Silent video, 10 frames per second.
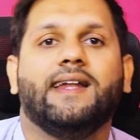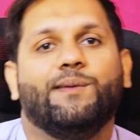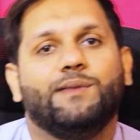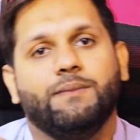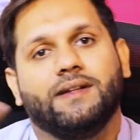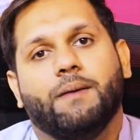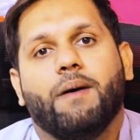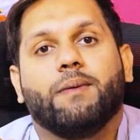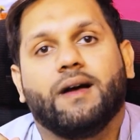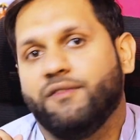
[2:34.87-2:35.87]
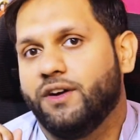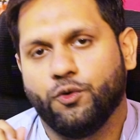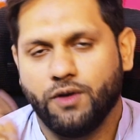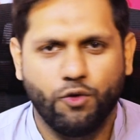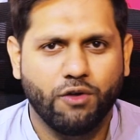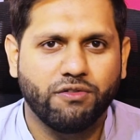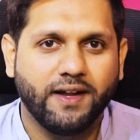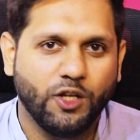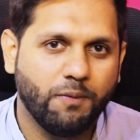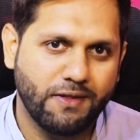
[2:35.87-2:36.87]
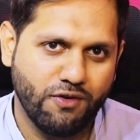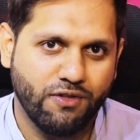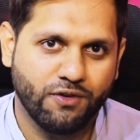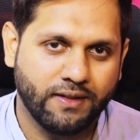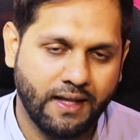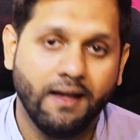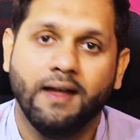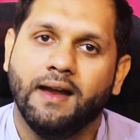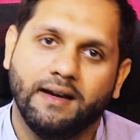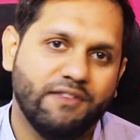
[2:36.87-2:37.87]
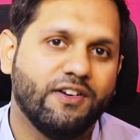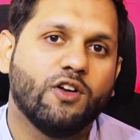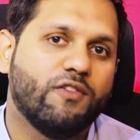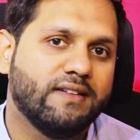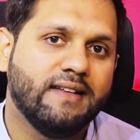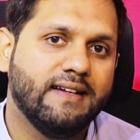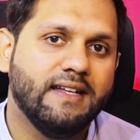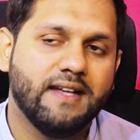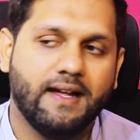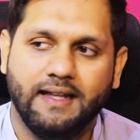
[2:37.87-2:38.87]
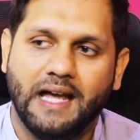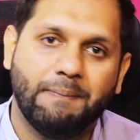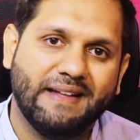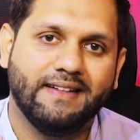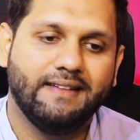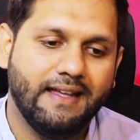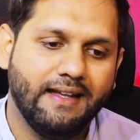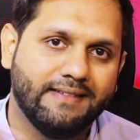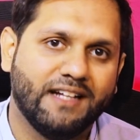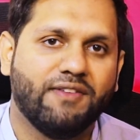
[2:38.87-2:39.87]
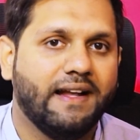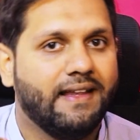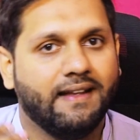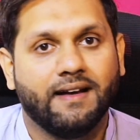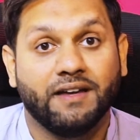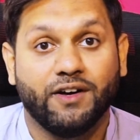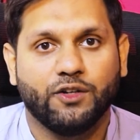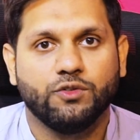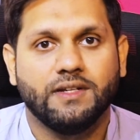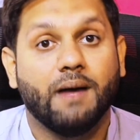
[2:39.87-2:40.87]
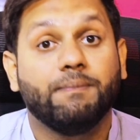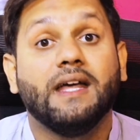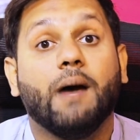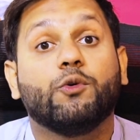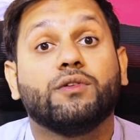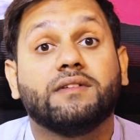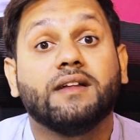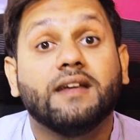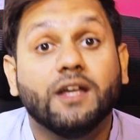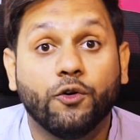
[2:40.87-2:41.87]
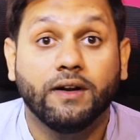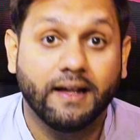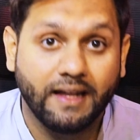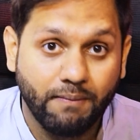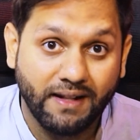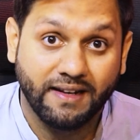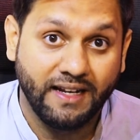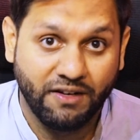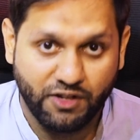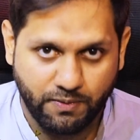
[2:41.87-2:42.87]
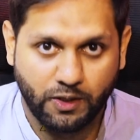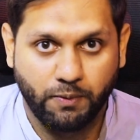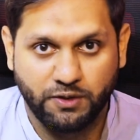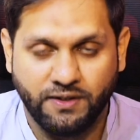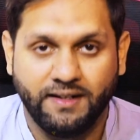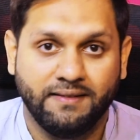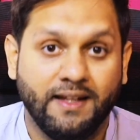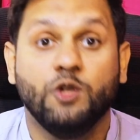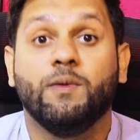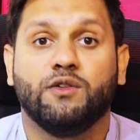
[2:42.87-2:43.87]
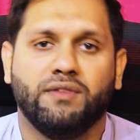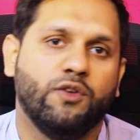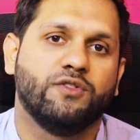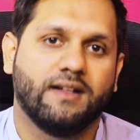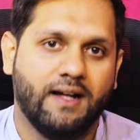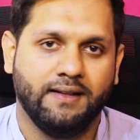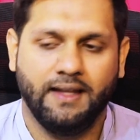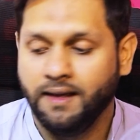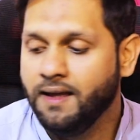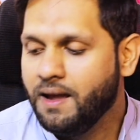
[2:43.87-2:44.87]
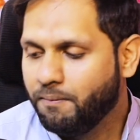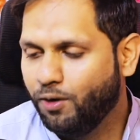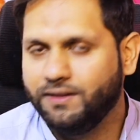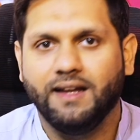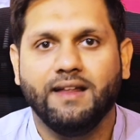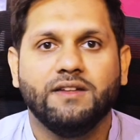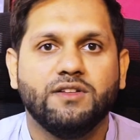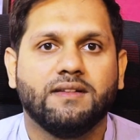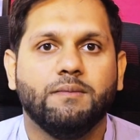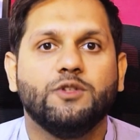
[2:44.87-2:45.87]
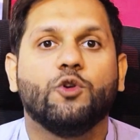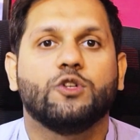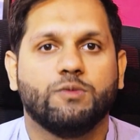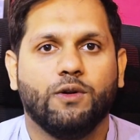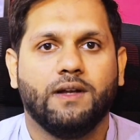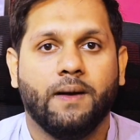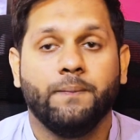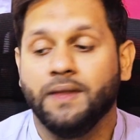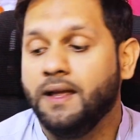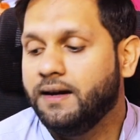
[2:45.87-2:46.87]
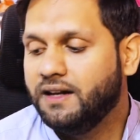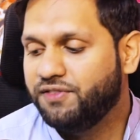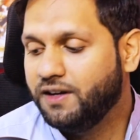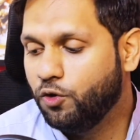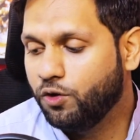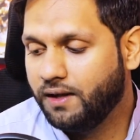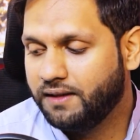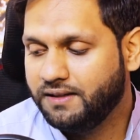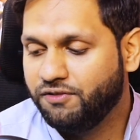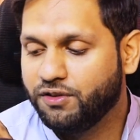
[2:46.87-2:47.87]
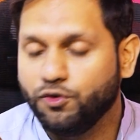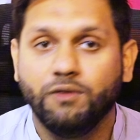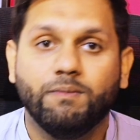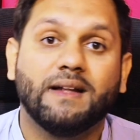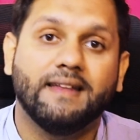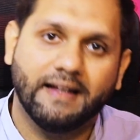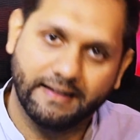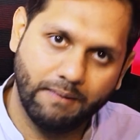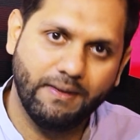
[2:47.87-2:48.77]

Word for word: है एन में तब आप कन्वर्ट होंगे क्योंकि सोसाइटी को पैसा की जरूरत है डिफरेंट ऑफर निकली जा रही हैं आप पैसे देंगे साथ फाइल देंगे कन्वर्ट हो जाए अपने आप को सिक्योर्ड करें बेहतरीन इन्वेस्टमेंट अपॉर्चुनिटीज़ हैं न्यू मेट्रो सिटी गुजर खान की बोलते रहें जिसने भी जो कुछ बोलना है डिफरेंट लोग ऐसी फजूल बातें करते